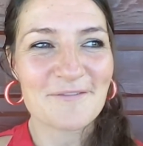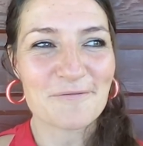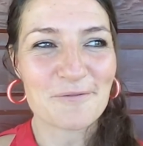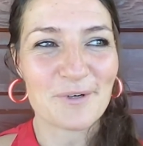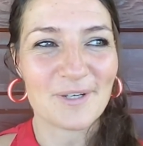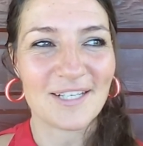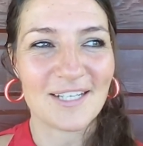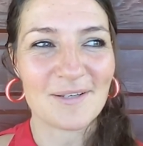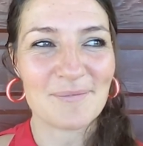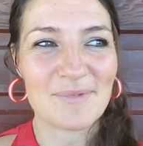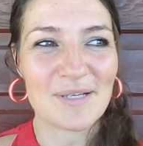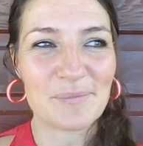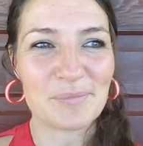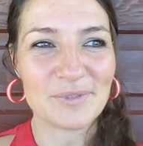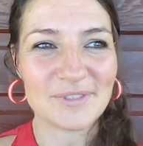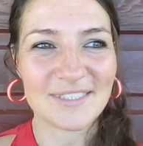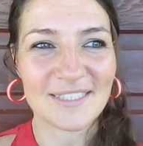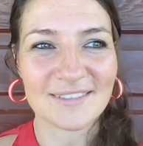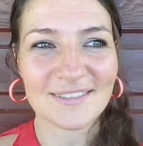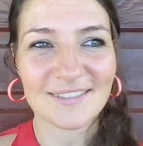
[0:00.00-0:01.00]
Voilà, bah,
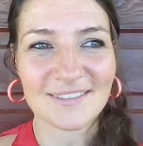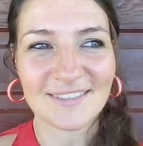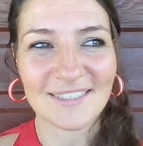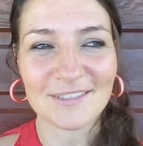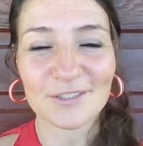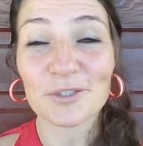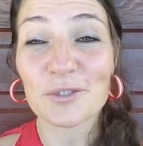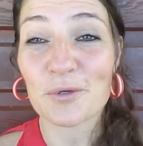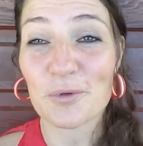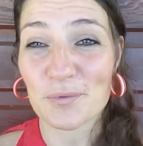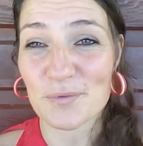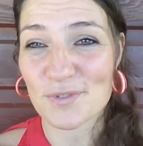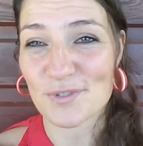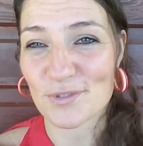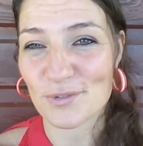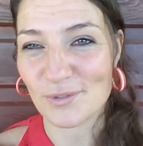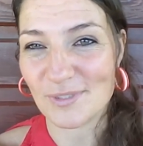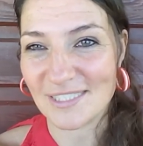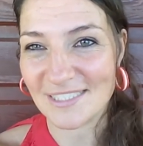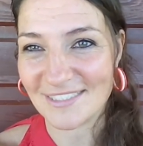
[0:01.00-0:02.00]
peut-être d'être
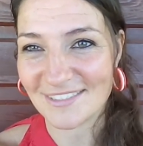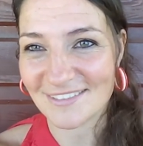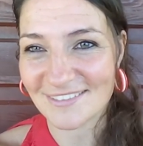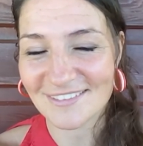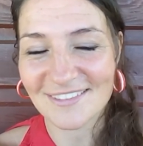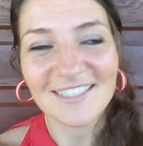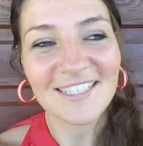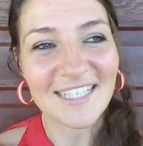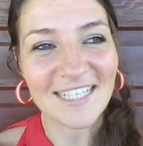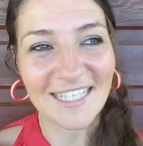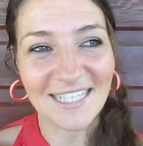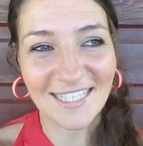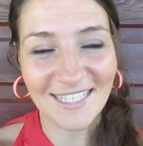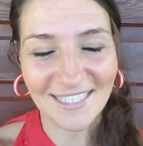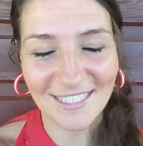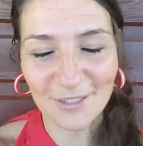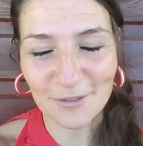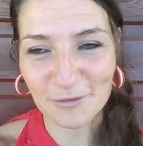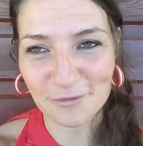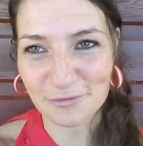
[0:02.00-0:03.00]
consolé,
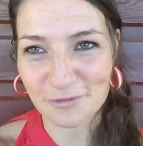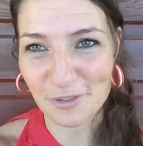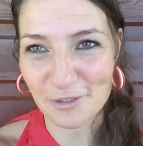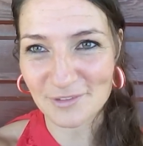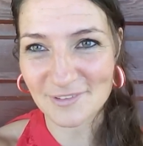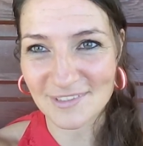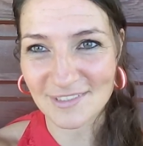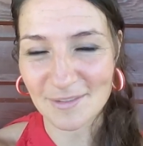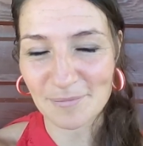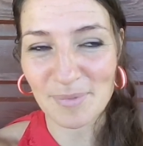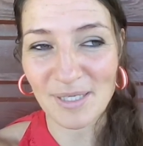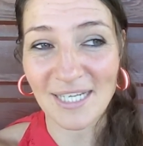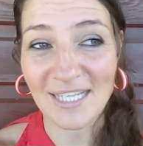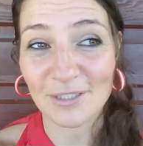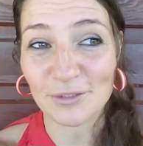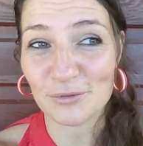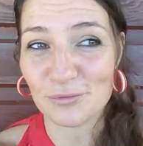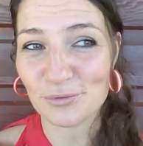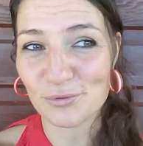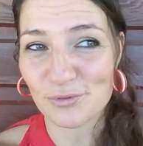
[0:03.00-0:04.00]
réconforté par
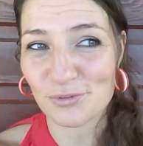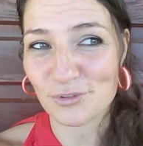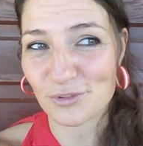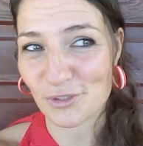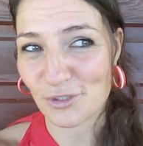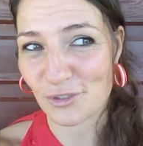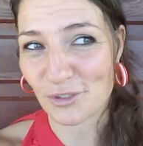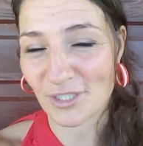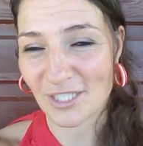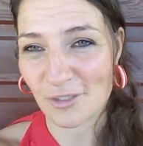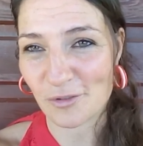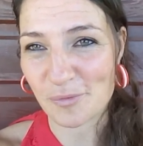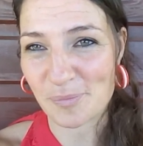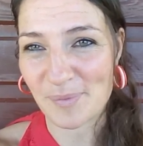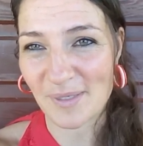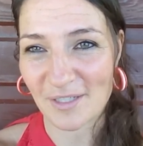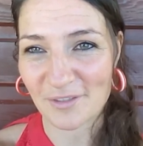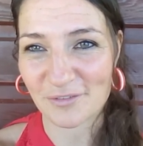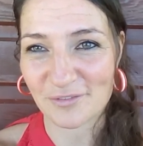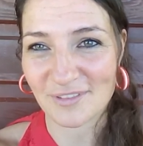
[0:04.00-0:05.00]
la douceur et le
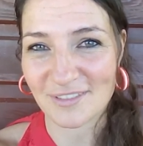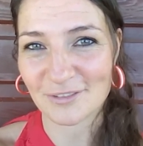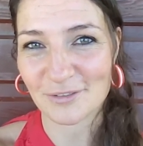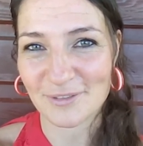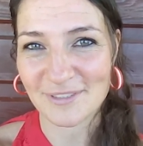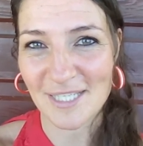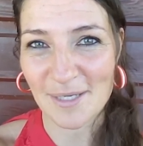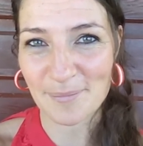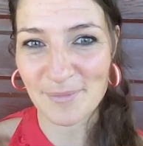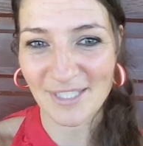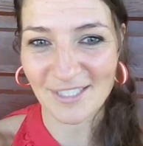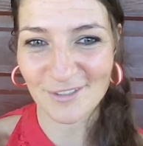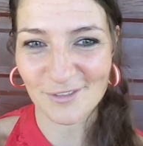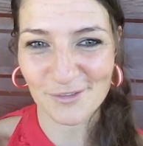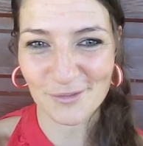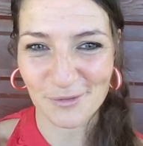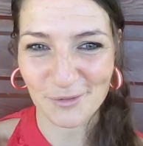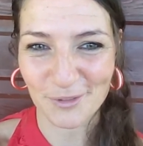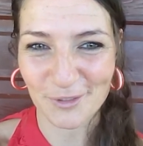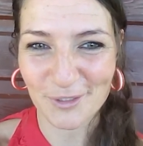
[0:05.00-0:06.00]
parfum de Dame
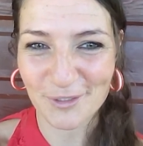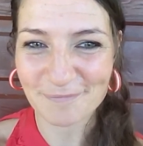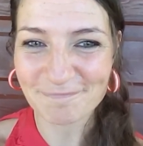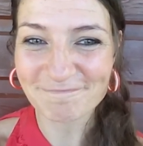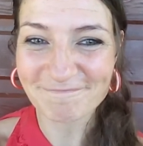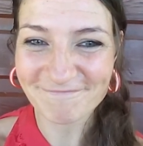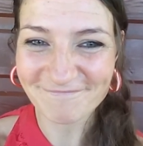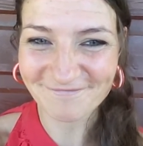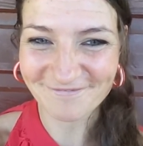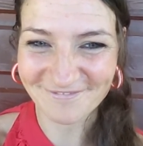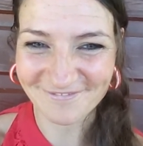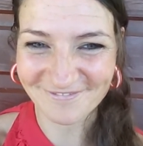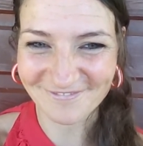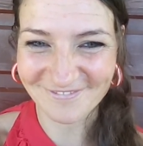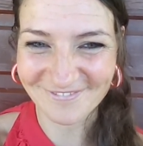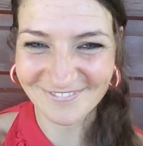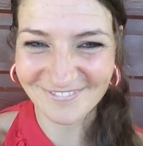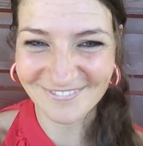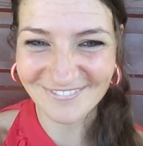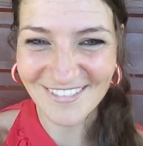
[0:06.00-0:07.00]
Nature.
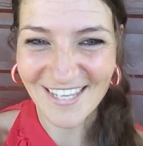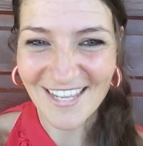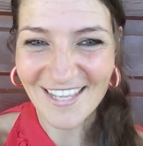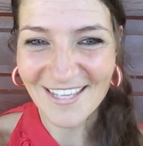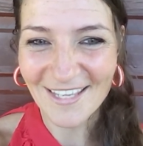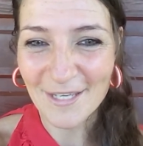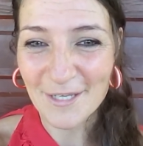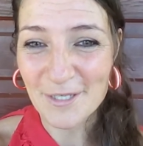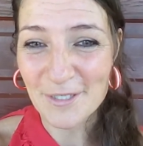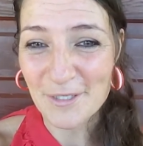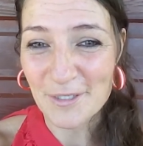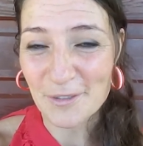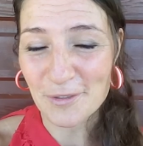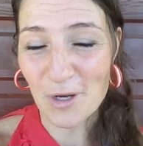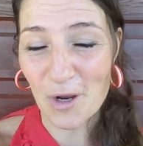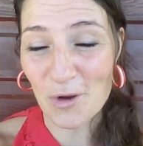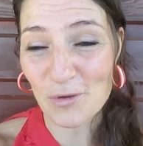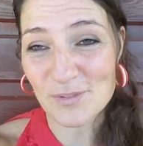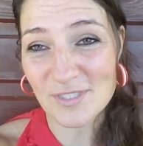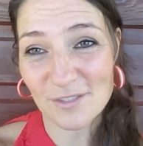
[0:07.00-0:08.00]
Hmm.
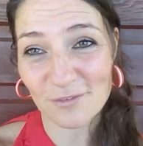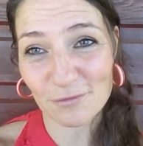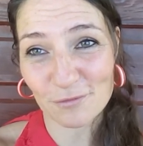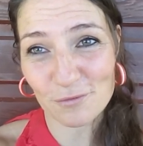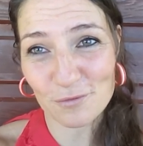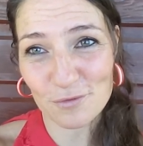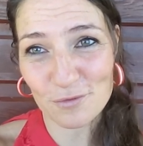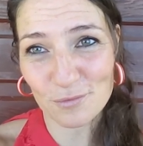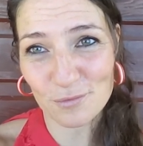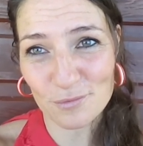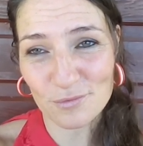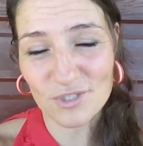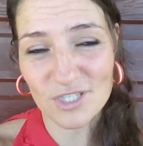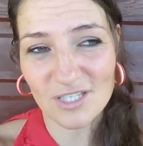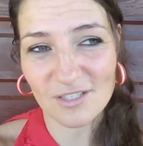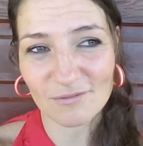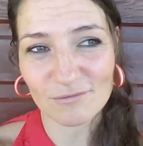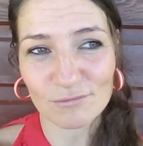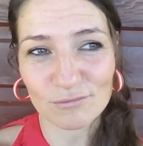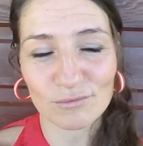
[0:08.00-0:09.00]
En diffusion
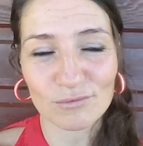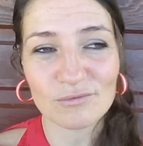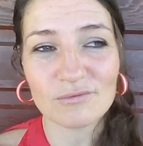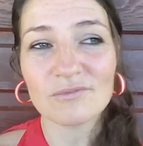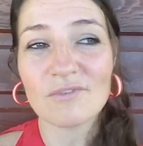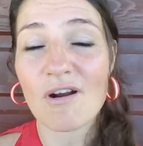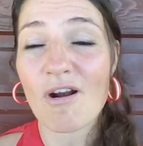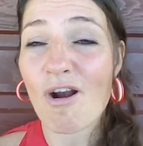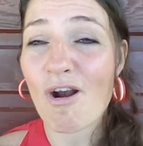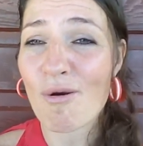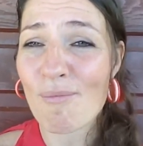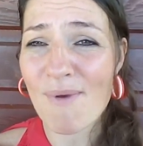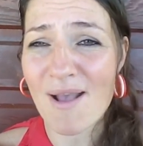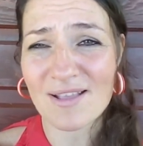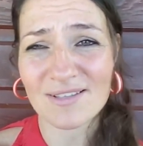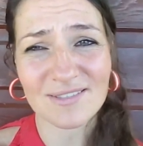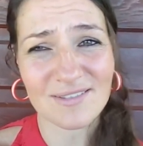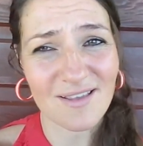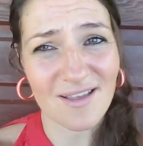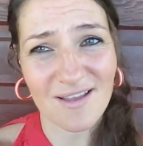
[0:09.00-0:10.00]
chez vous, en
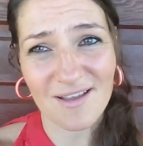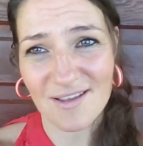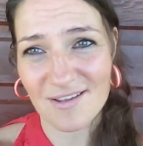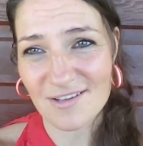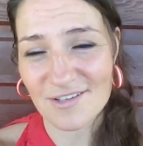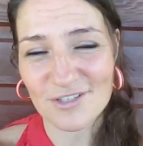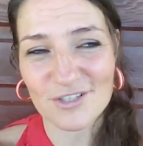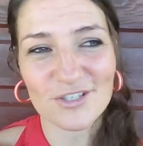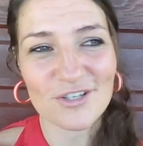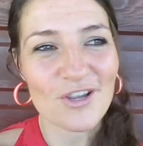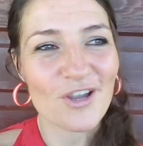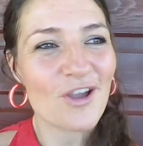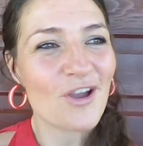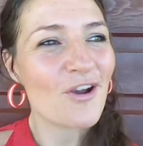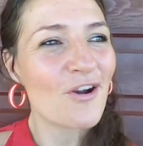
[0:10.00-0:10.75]
massage,